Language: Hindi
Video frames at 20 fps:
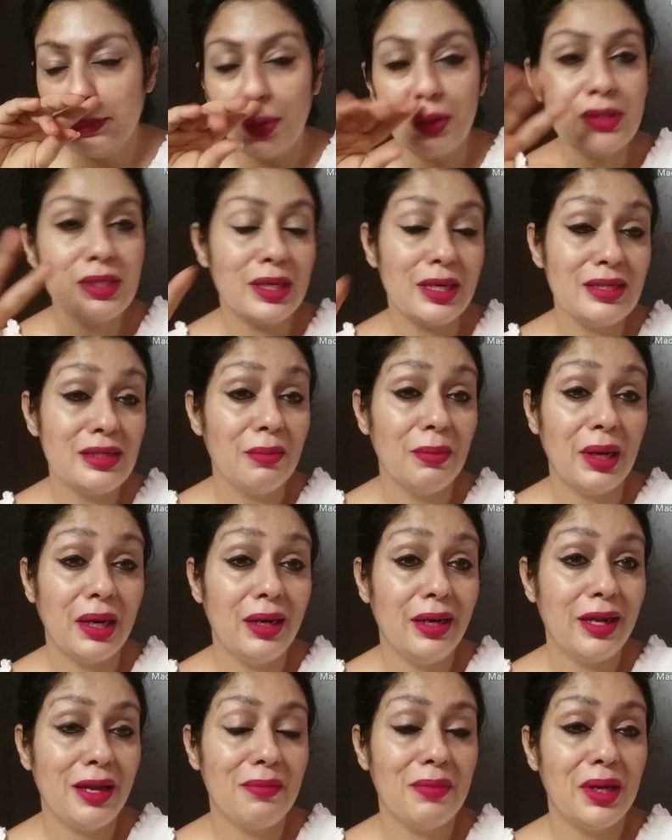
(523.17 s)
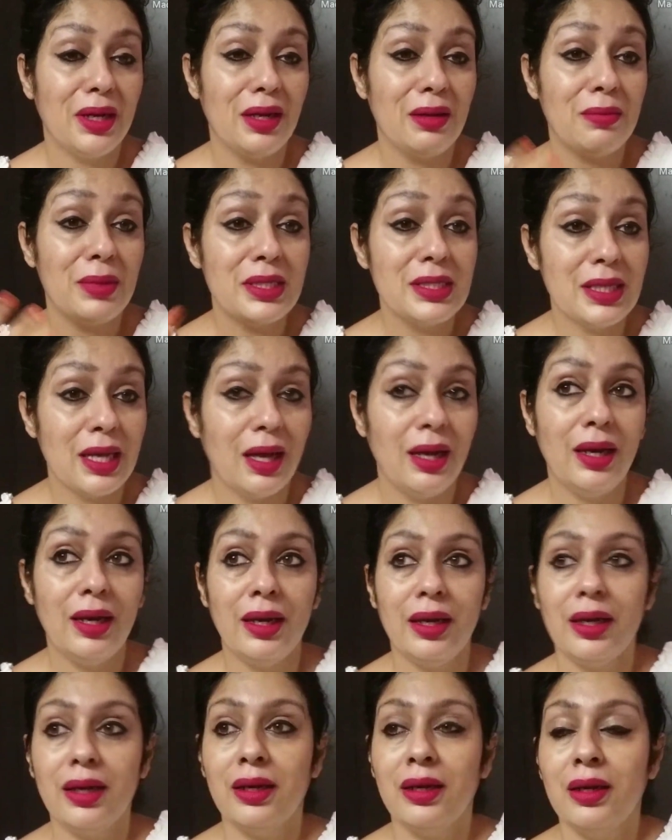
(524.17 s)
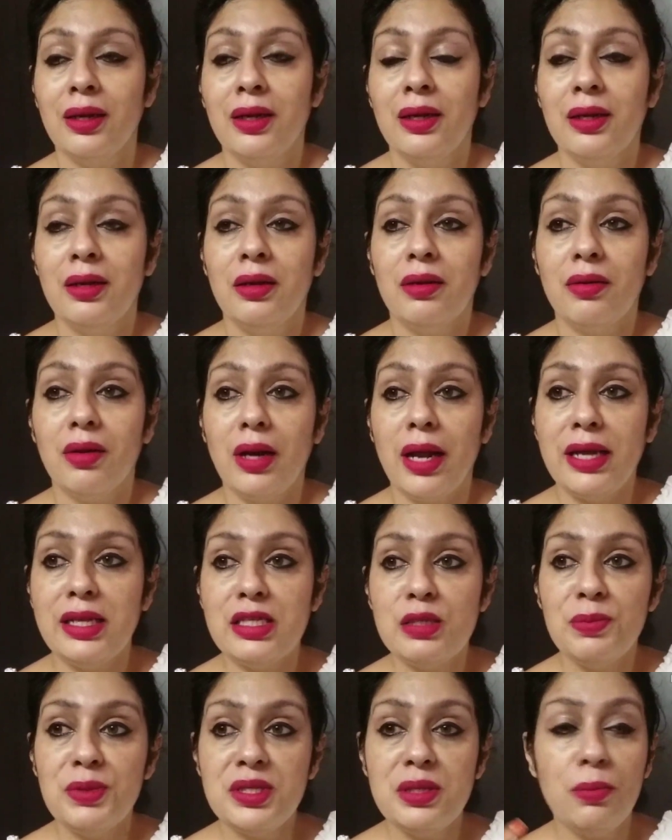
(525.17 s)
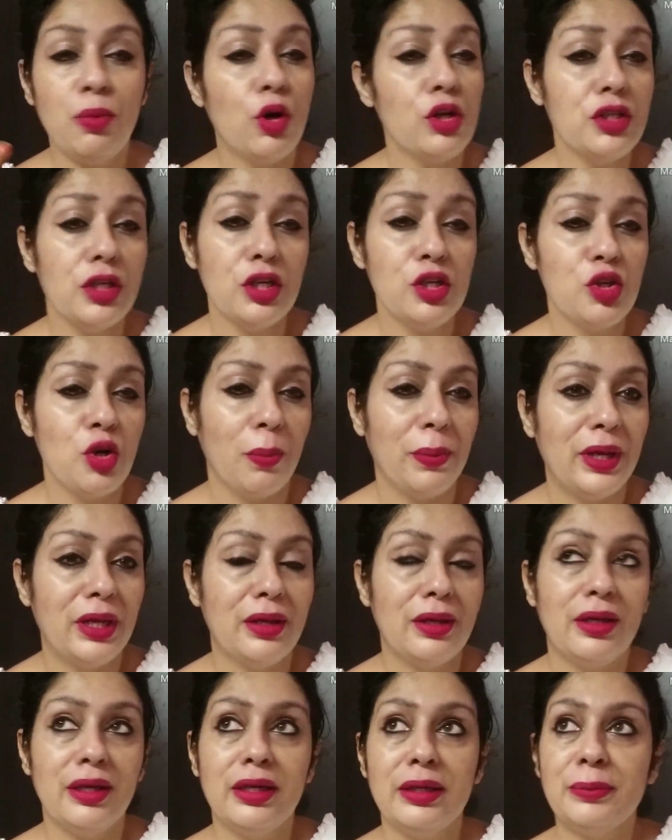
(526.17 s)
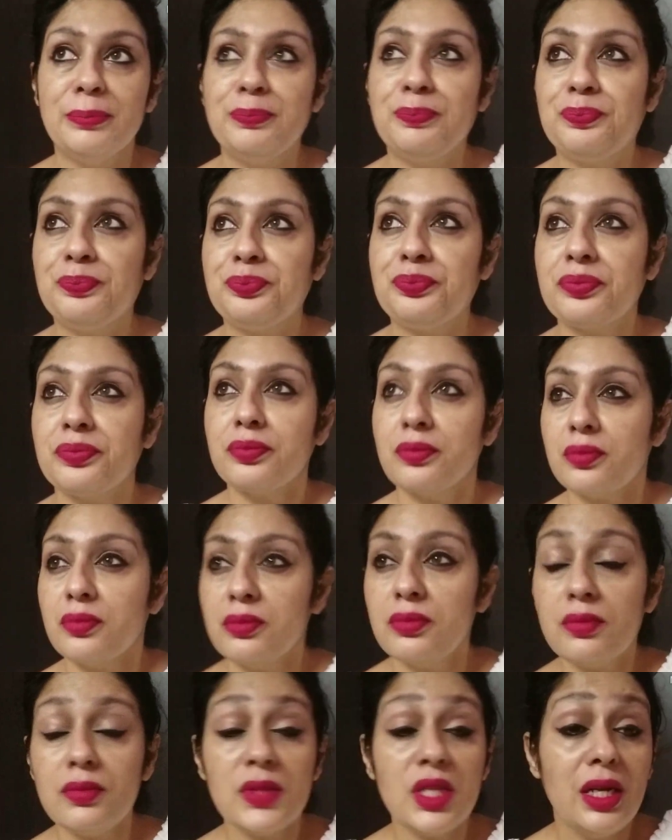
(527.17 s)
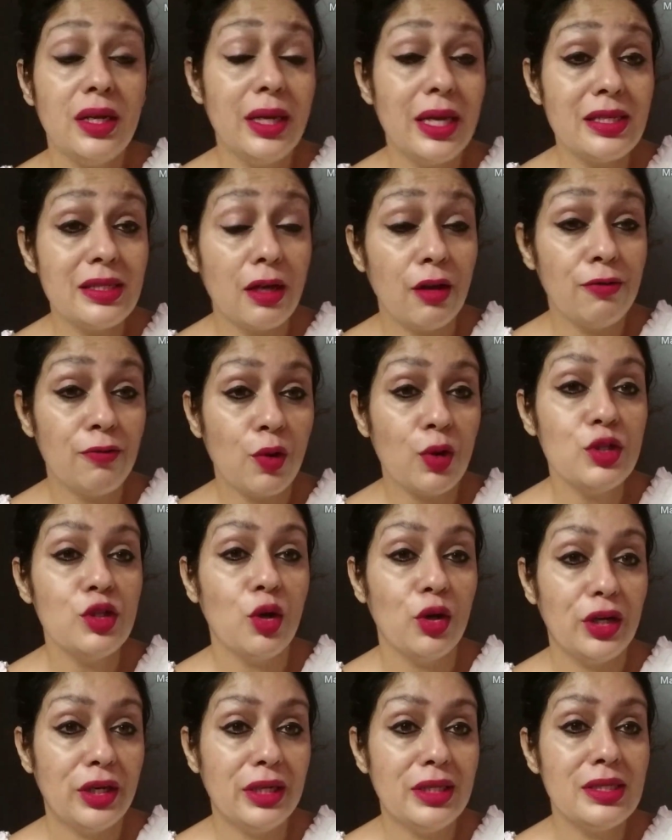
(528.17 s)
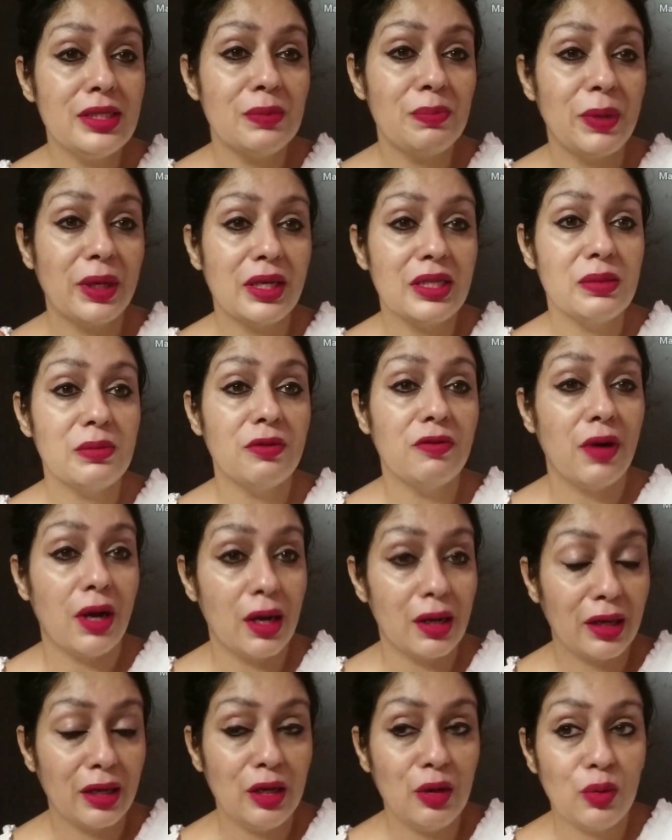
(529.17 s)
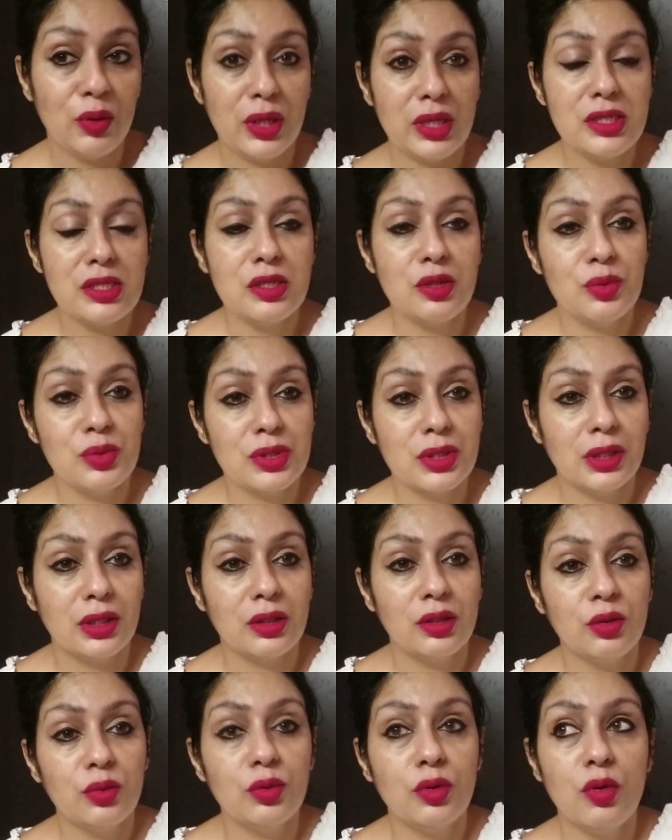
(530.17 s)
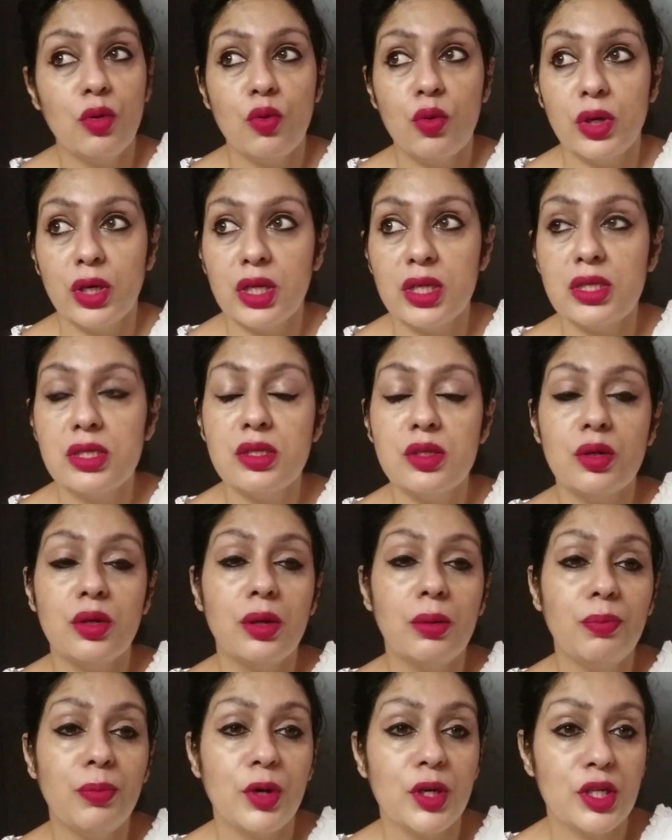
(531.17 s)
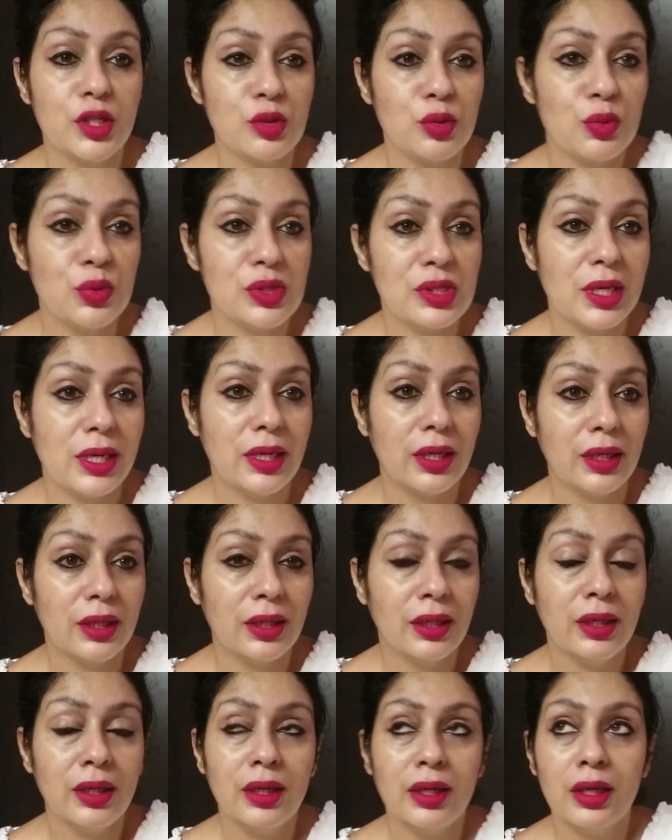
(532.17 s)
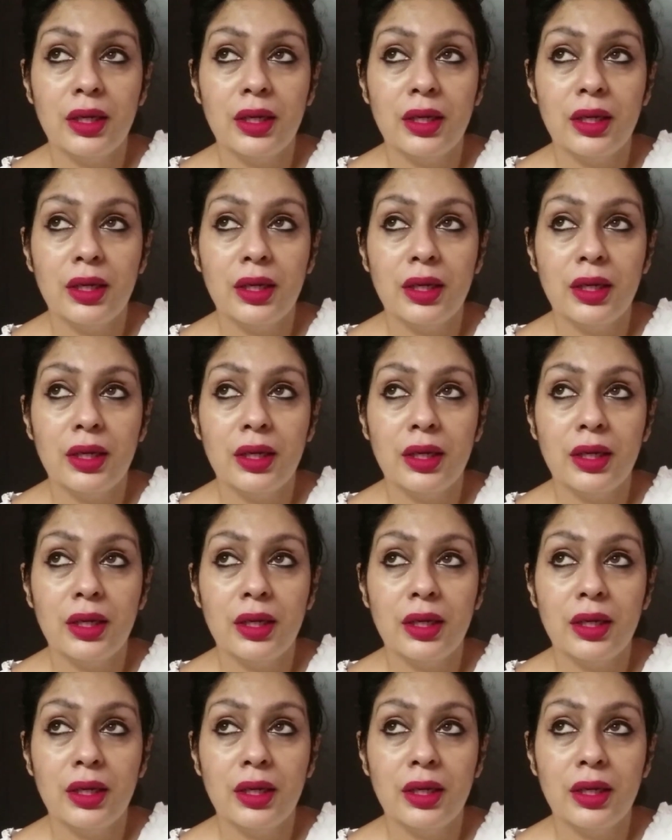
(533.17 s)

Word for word: बहुत सारा सामान लिया है मैंने मसाले रिलायंस में से बहुत सारी शॉपिंग की है येस ऑफकोर्स ऑनियंस बिकॉज मैं वहाँ की ऑनियंस यूज़ करती हूँ तो ऑनियंस और पोटेटोज़ लिए